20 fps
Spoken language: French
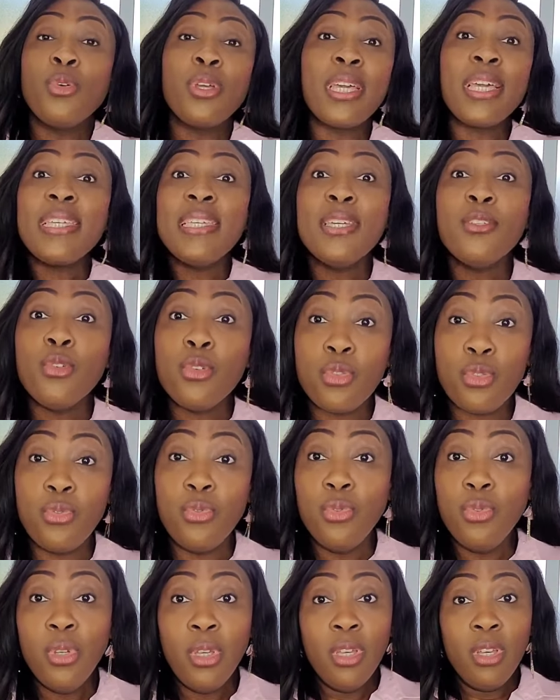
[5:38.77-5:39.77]
crier
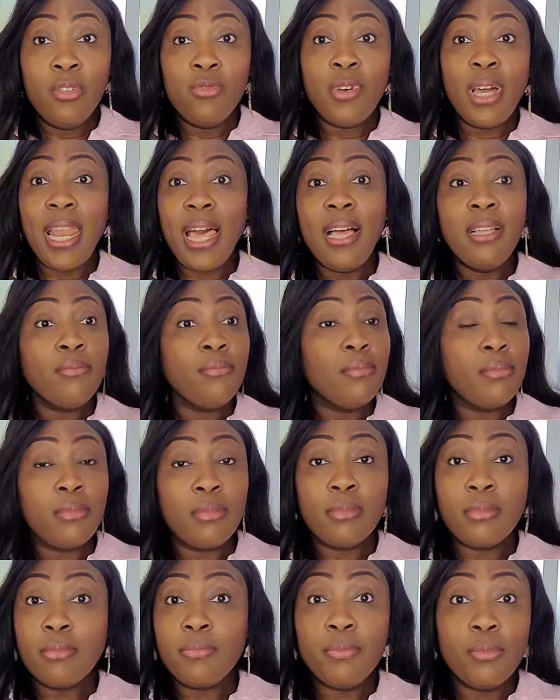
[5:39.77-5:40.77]
dessus. Voilà,
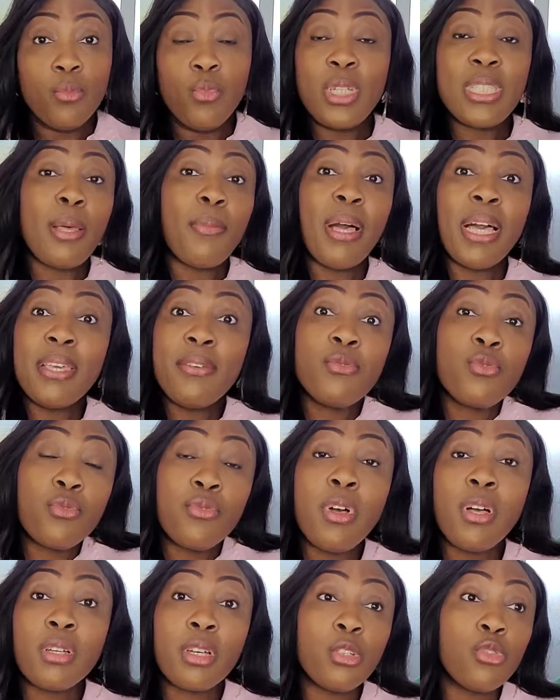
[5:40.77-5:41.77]
moi, ça m'arrive
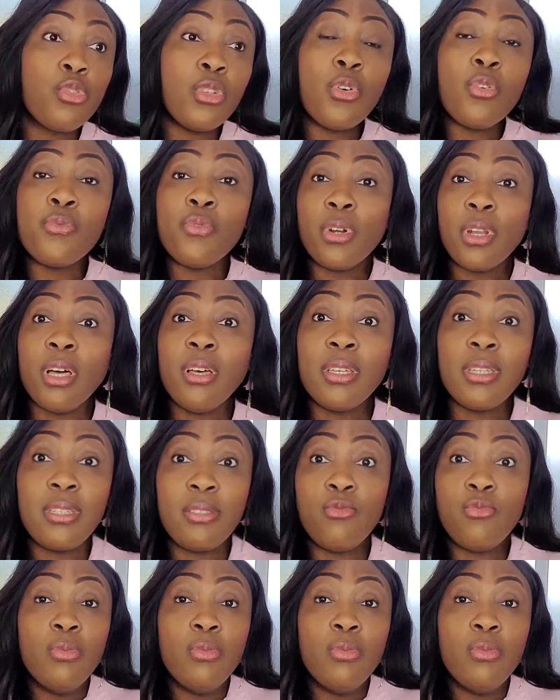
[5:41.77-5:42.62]
souvent quand tu es au volant,